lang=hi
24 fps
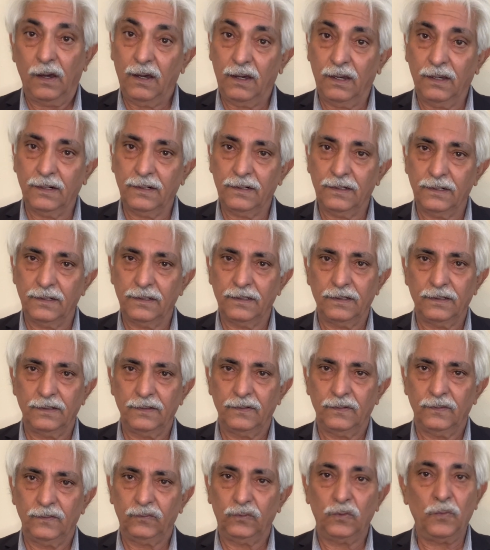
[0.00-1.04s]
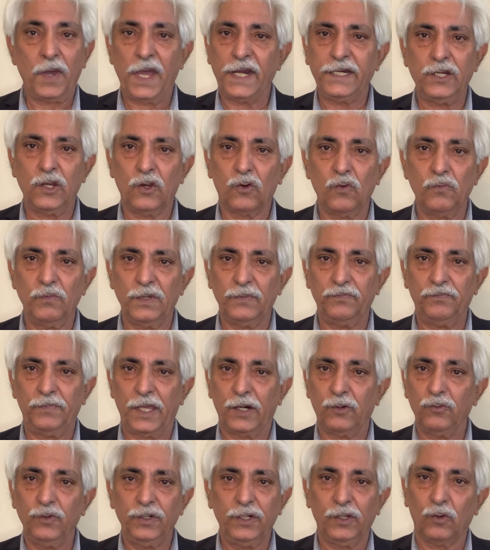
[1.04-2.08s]
और तुम्हारी हुकूमत
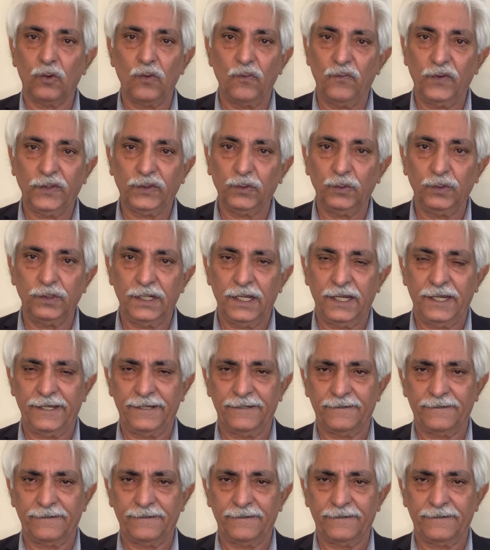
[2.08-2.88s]
बैरूनी क़वतों ने